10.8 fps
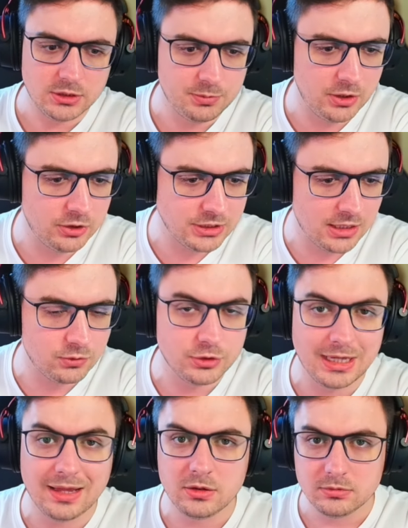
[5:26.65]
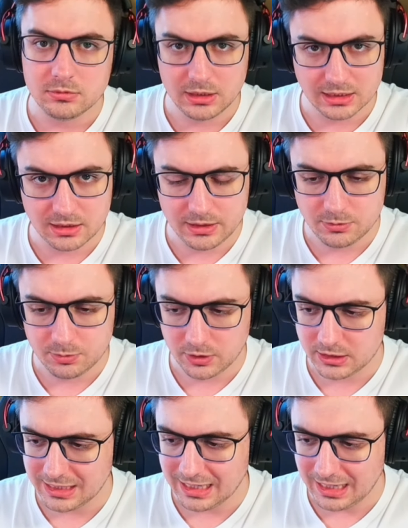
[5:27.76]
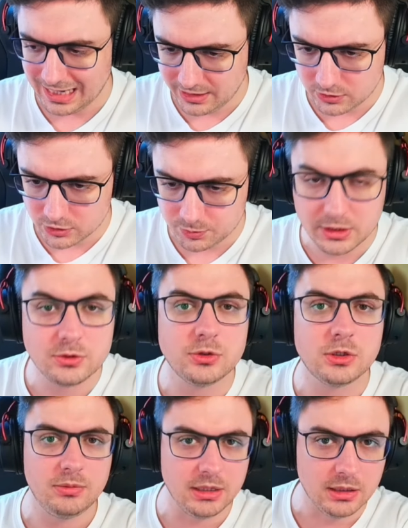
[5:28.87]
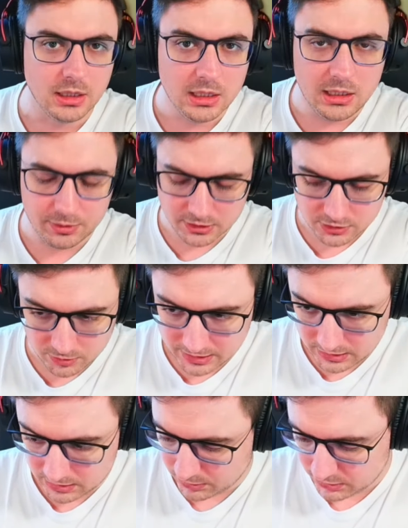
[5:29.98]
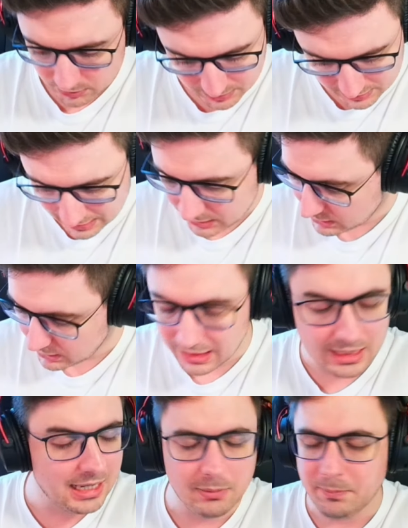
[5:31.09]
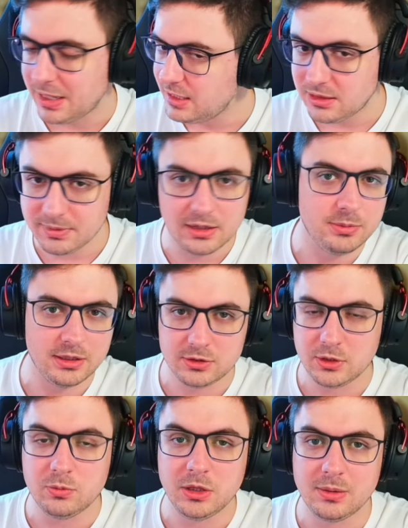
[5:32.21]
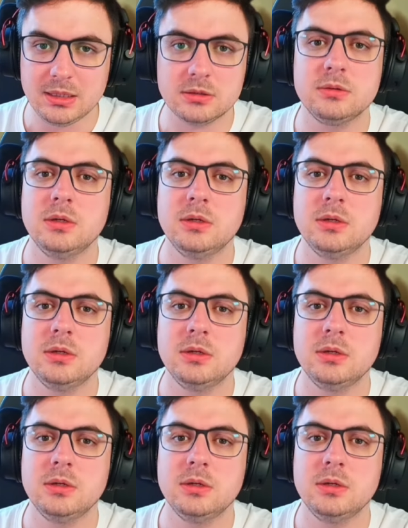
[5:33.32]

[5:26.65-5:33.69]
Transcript: Espero que os haya gustado. Ya sabéis, podéis darle like, os podéis suscribir y podéis, y podéis comentar y darle a la campanita para no perderos ningún vídeo más.